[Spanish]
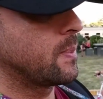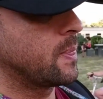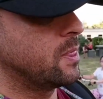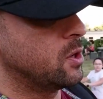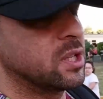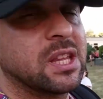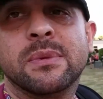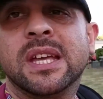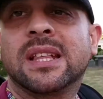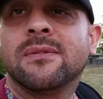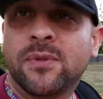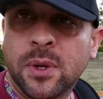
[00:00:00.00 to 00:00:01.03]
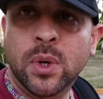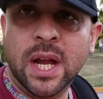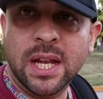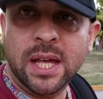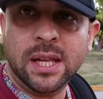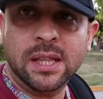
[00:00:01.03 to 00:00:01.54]
donde también figura
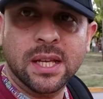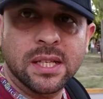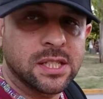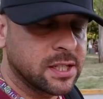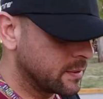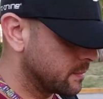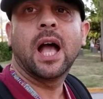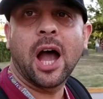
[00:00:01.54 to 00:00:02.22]
el RTH.